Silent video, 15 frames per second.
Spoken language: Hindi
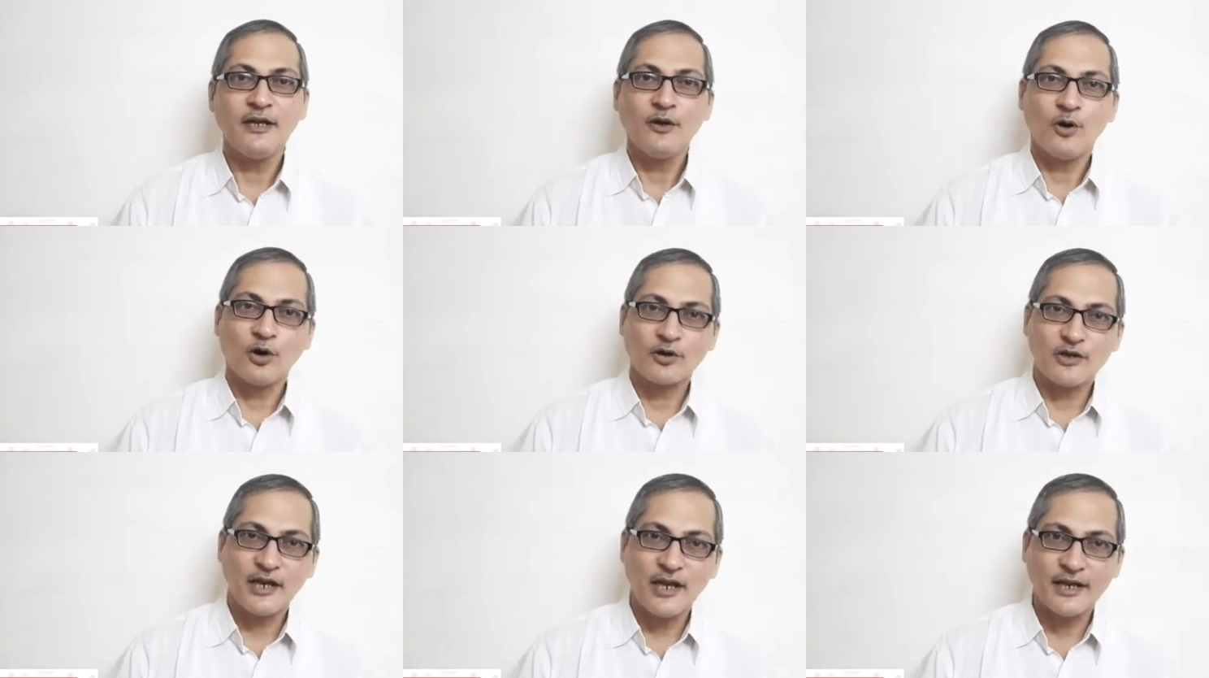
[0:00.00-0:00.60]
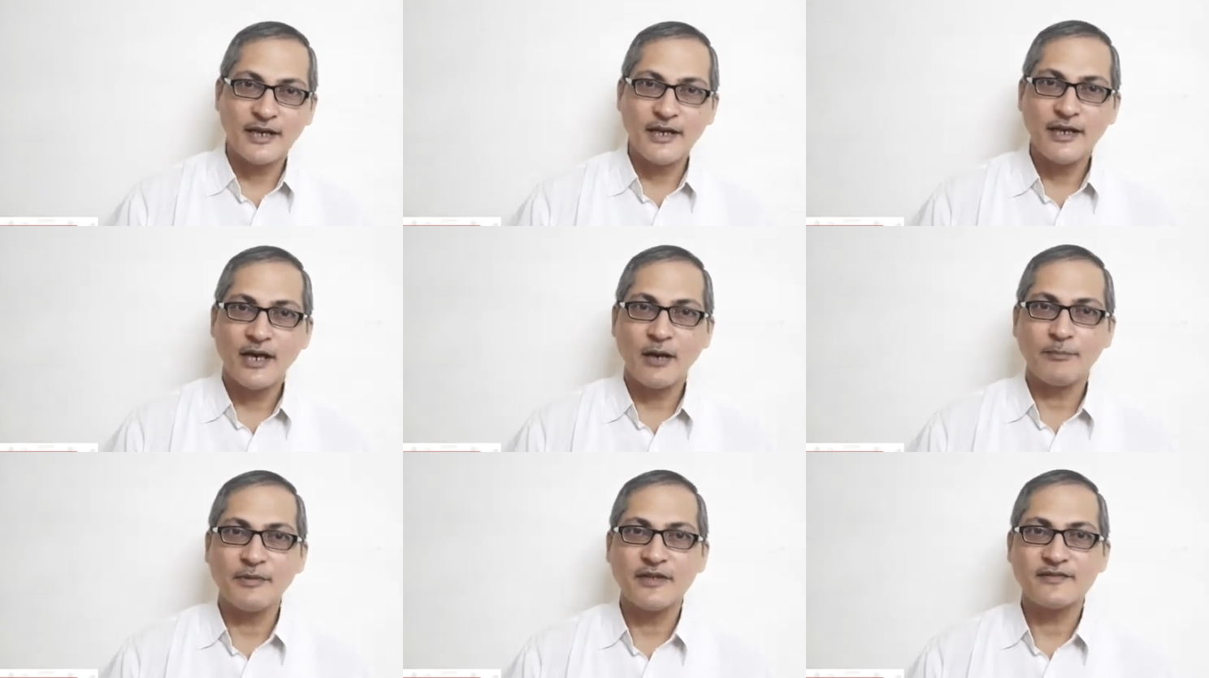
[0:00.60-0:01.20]
और लहरें
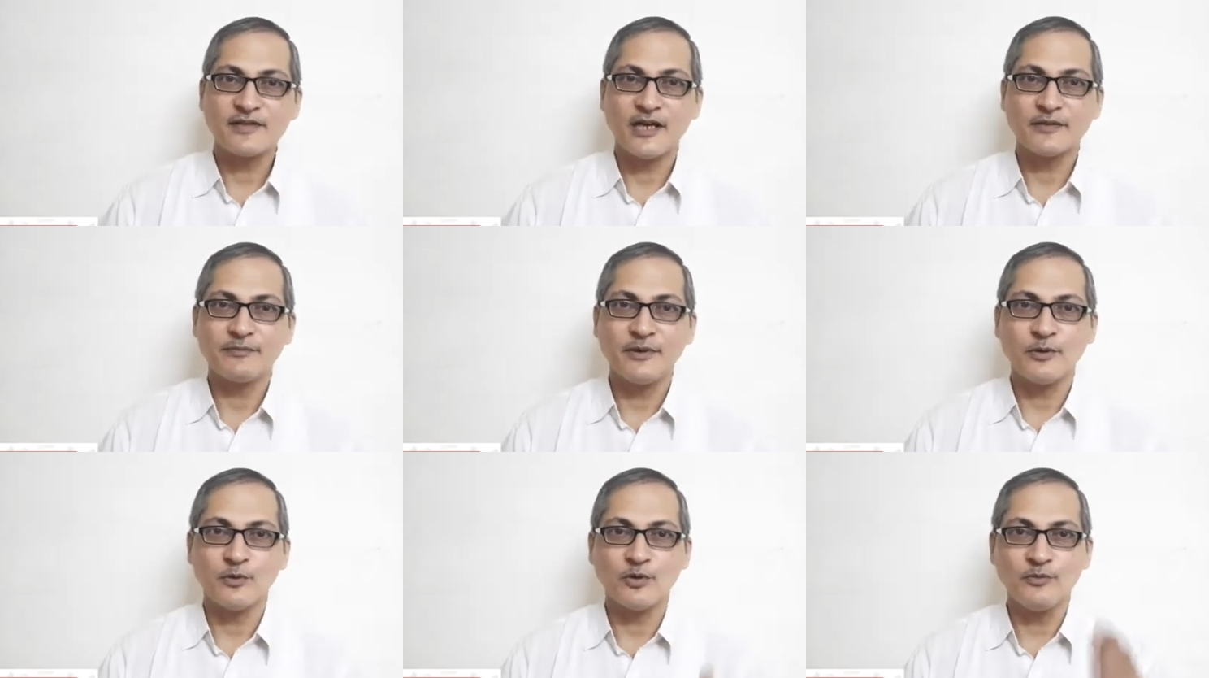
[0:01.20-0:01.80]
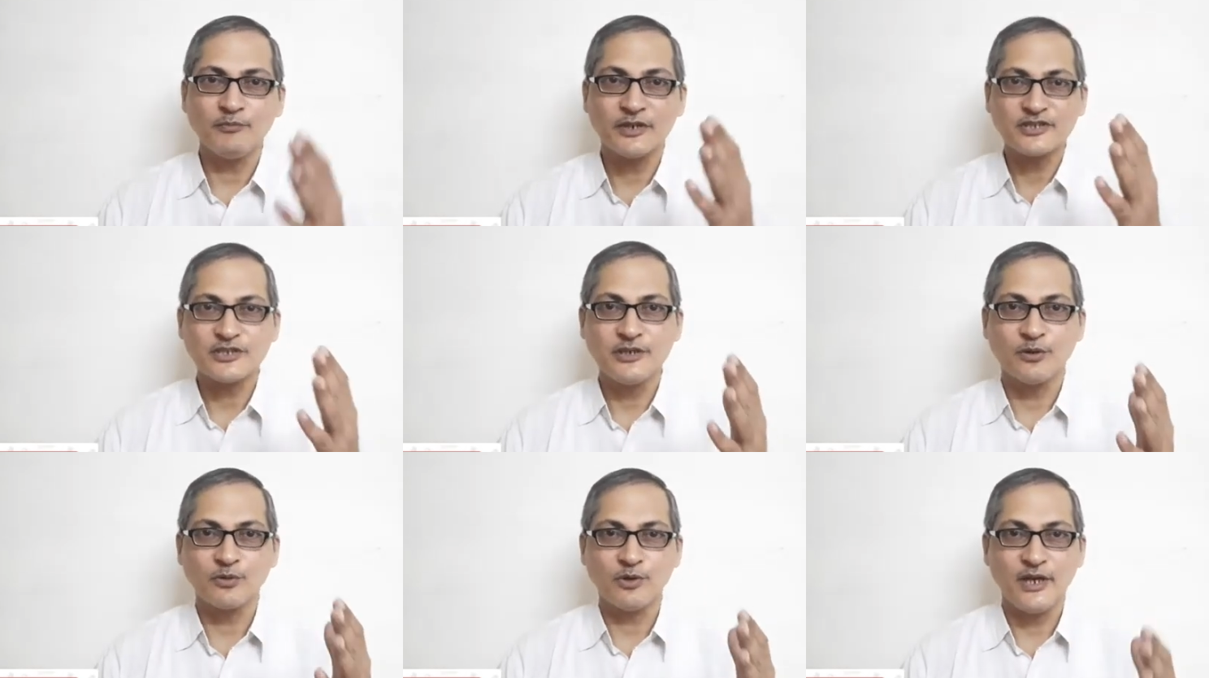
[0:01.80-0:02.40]
अपने साथ में उन
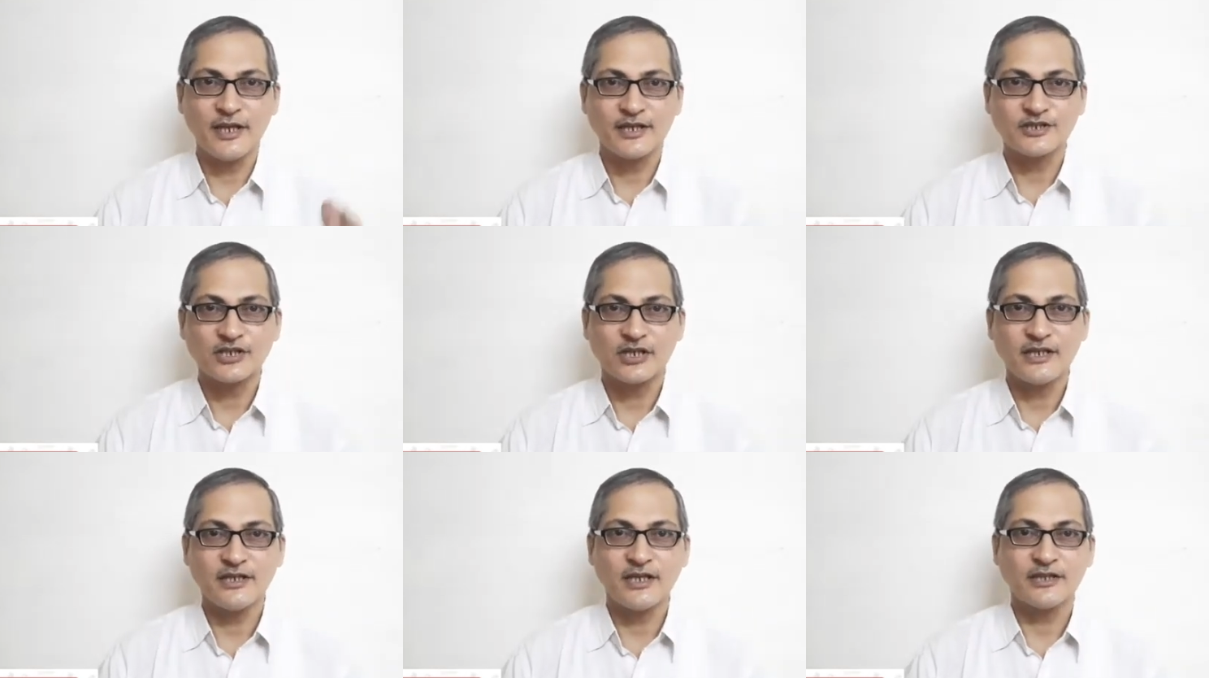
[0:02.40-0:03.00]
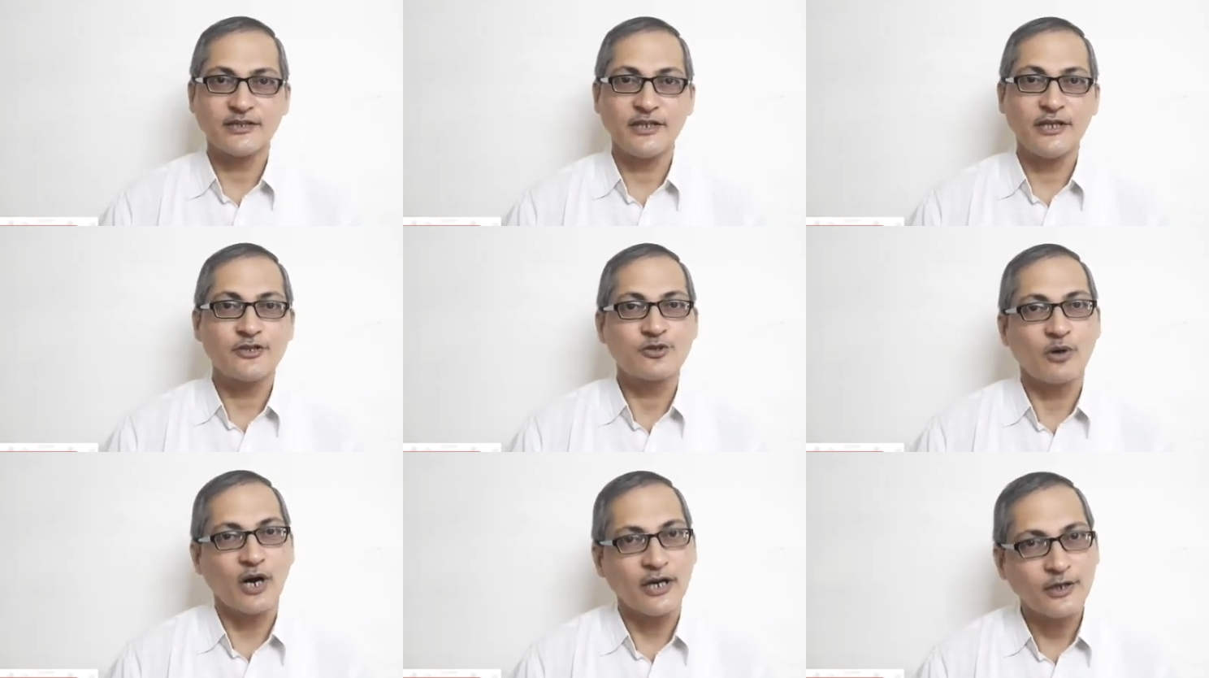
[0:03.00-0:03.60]
मछलियों को लेकर चली जाती हैं
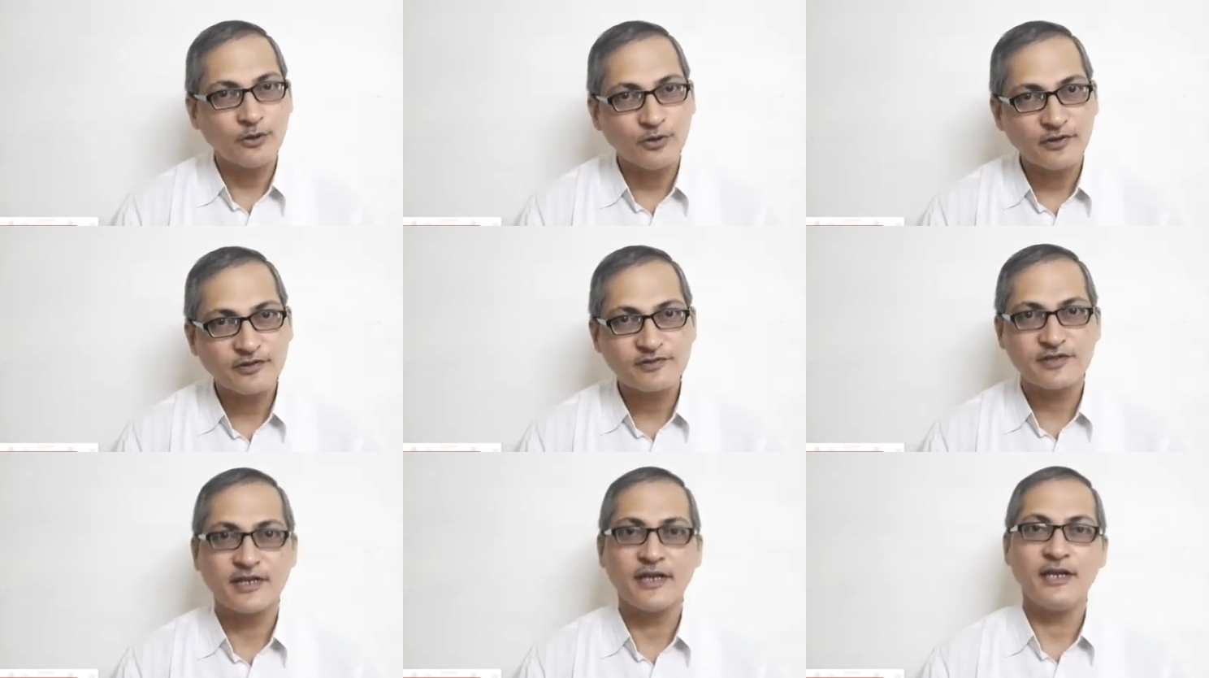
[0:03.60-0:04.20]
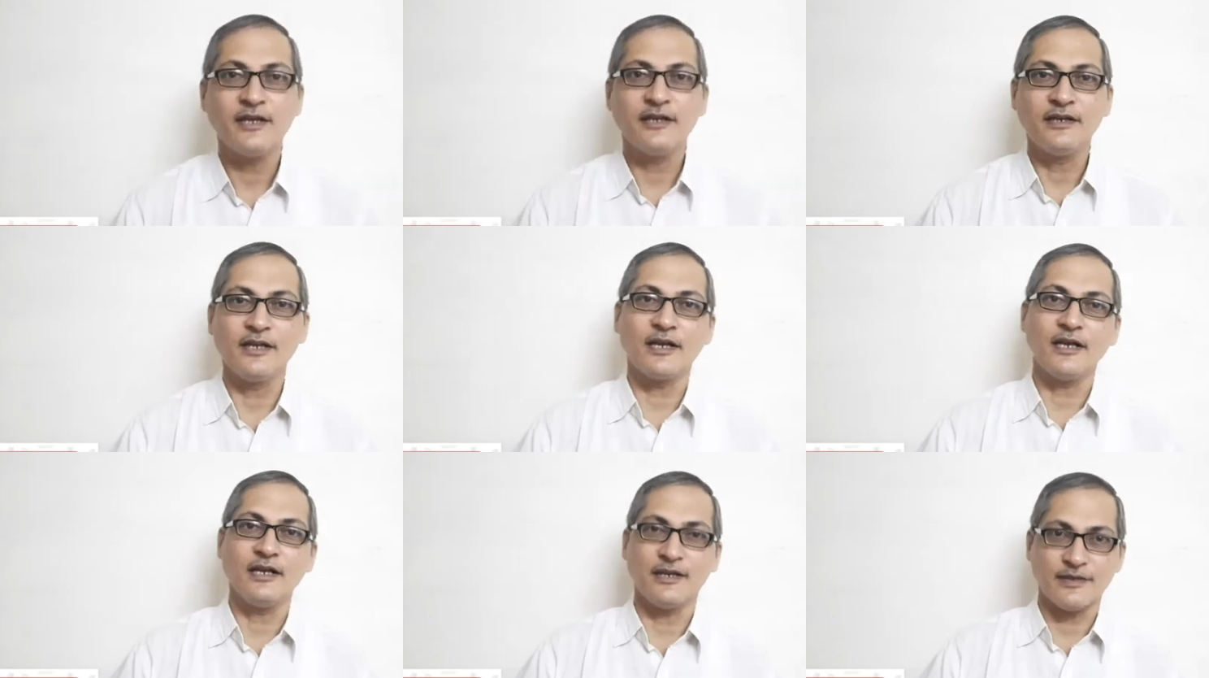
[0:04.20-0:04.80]
जो अंडों से
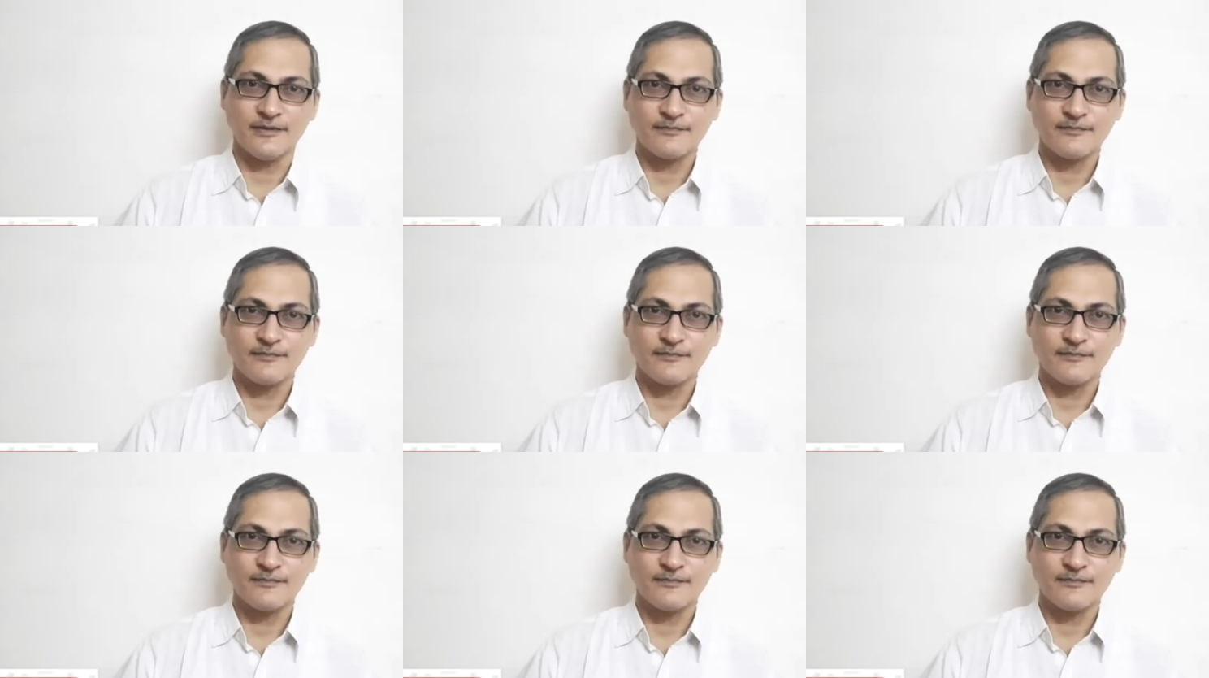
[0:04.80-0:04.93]
निकली